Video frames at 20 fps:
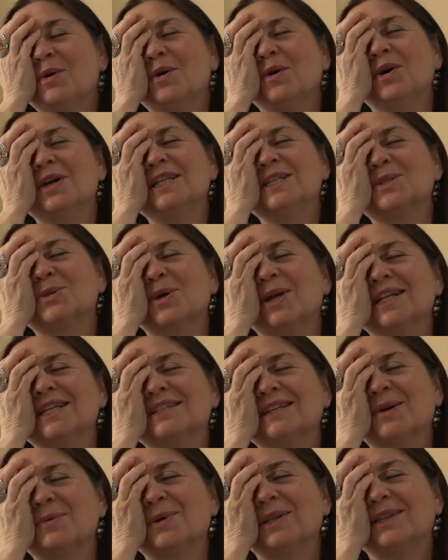hoy suena
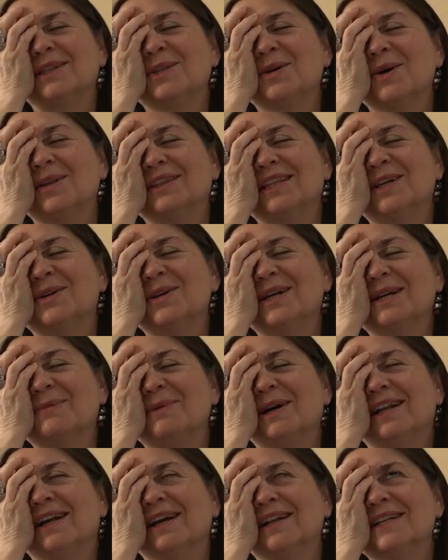esa cuestión, tengo que
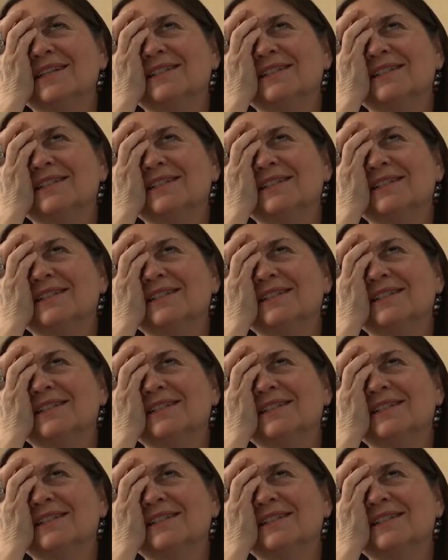parar y